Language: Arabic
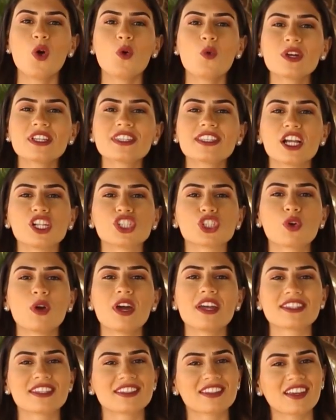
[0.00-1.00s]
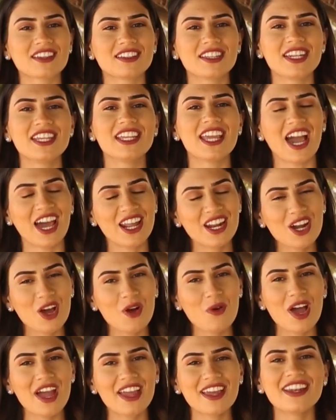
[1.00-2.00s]
ووزع الجوائز التقديريه على
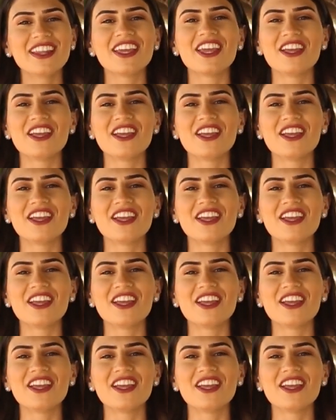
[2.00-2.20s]
الاوائل